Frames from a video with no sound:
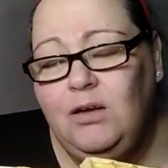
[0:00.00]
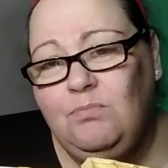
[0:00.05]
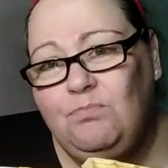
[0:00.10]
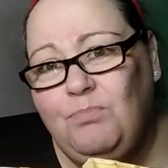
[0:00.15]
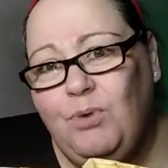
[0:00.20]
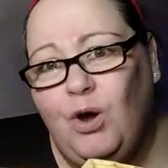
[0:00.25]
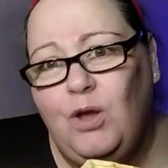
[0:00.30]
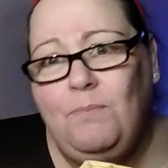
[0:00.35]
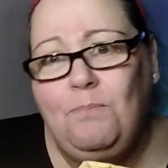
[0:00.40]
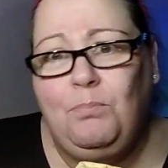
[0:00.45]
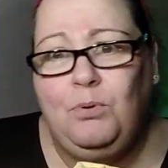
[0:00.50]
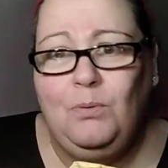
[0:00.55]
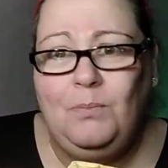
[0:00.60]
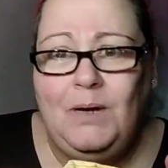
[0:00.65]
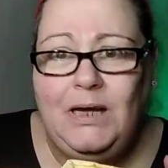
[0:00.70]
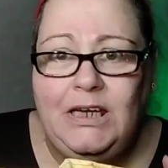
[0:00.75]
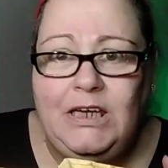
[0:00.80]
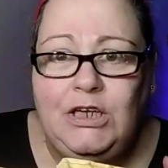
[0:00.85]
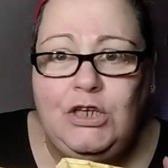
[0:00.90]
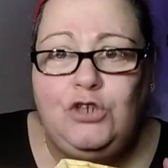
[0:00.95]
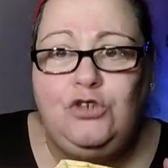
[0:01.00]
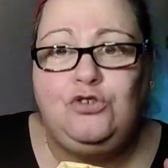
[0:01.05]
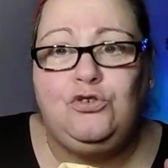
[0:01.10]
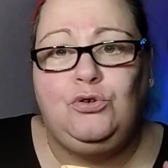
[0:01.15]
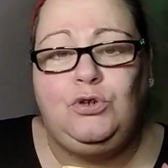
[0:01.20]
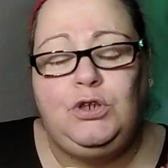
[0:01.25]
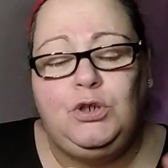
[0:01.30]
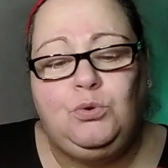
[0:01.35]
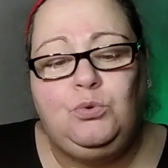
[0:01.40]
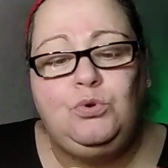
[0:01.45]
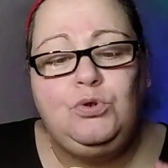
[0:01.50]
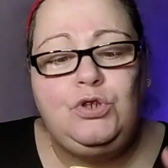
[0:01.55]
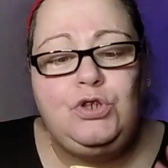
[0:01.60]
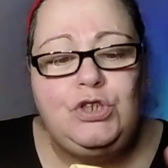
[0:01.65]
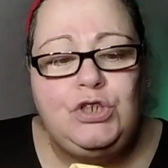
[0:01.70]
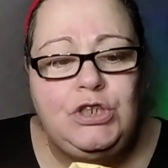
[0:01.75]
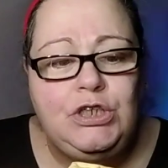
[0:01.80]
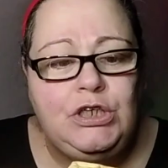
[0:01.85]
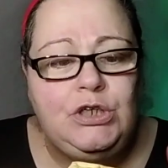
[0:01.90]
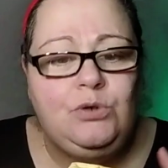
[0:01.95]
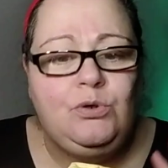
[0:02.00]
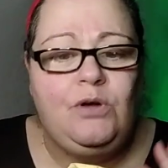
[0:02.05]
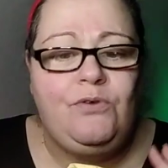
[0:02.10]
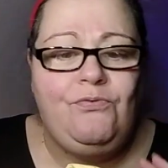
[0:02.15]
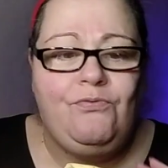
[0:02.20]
Poi in pomeriggio li cucino e